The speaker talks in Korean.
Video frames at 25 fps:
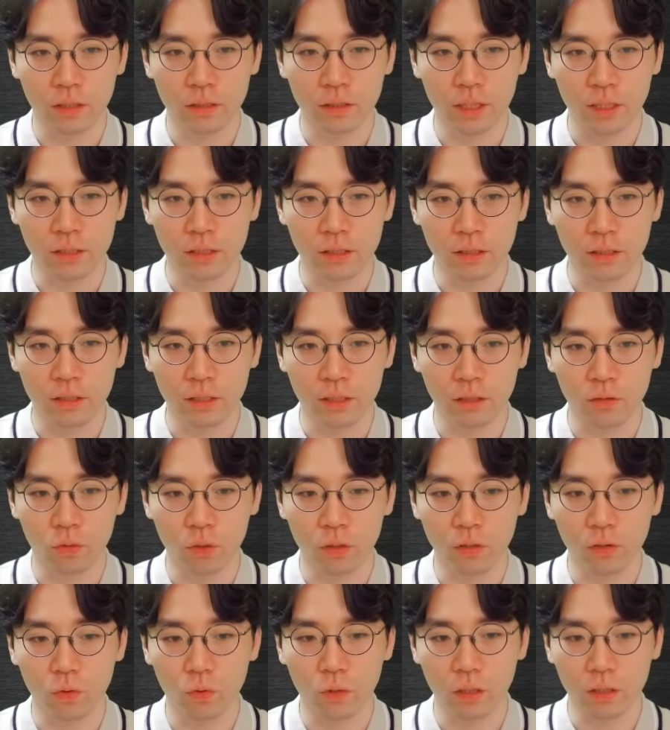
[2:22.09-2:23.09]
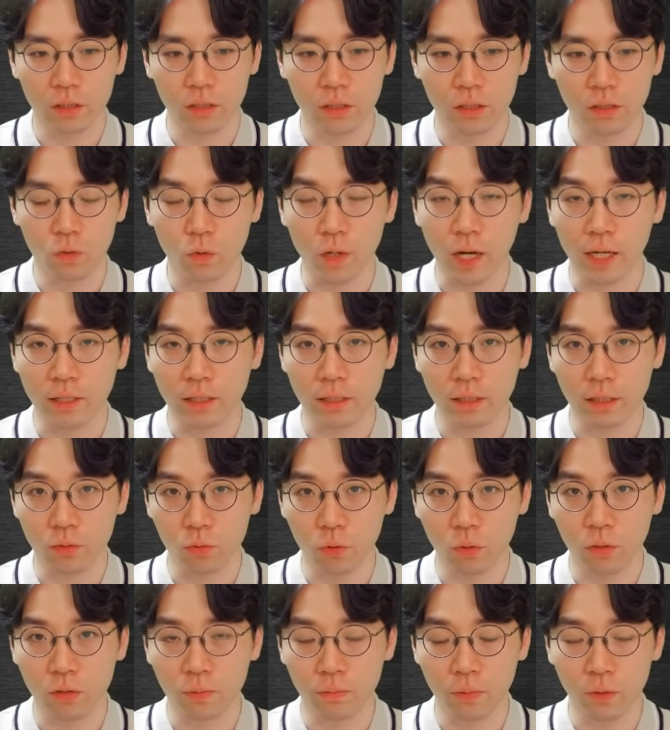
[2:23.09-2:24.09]
사실상 퀸교환이좀 강제가
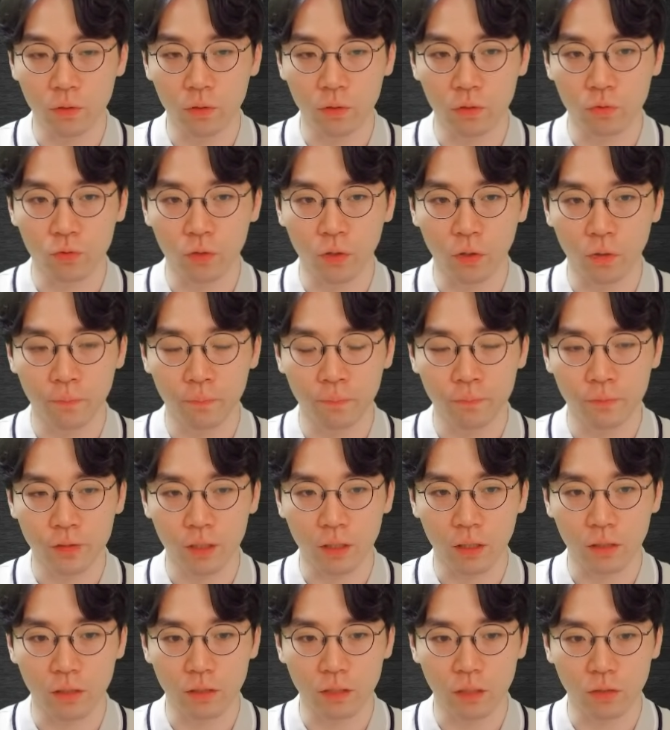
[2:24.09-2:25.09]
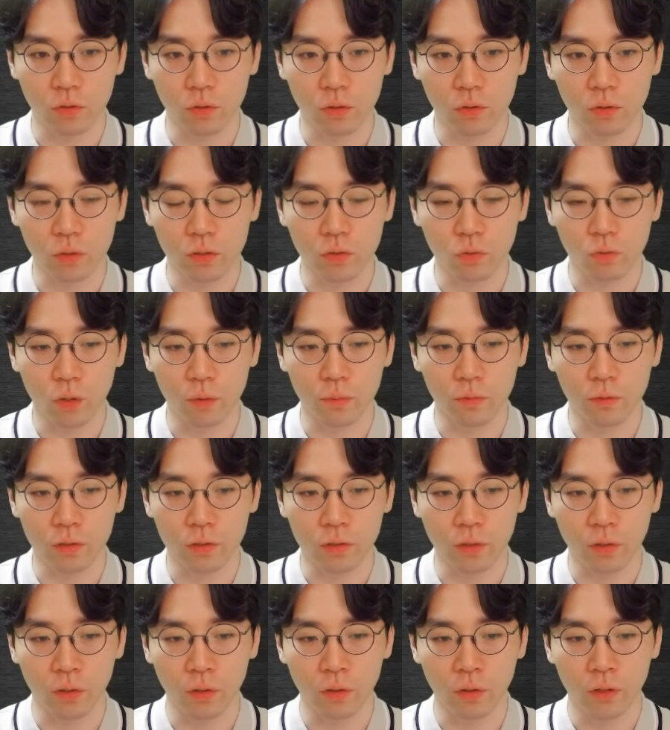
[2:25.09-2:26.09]
되는 편이고요 자 이제 퀸교환이
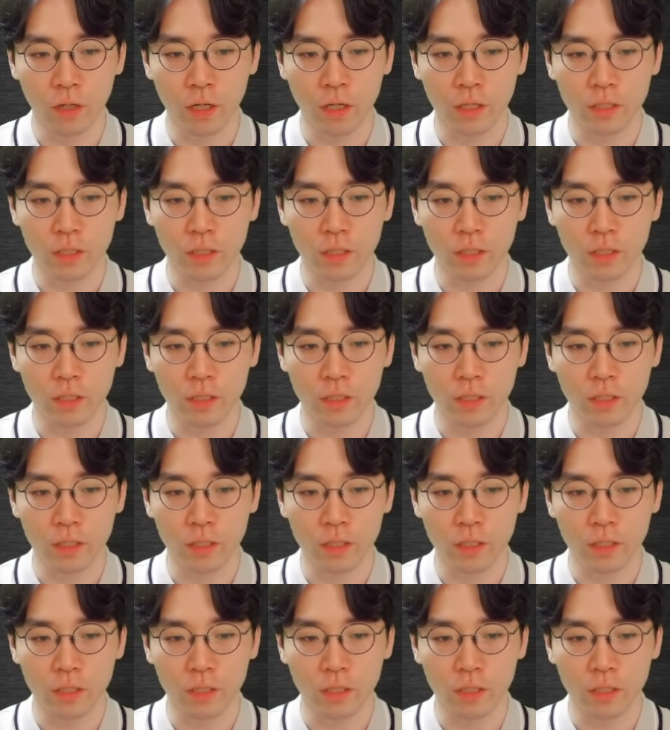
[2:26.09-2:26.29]
되면서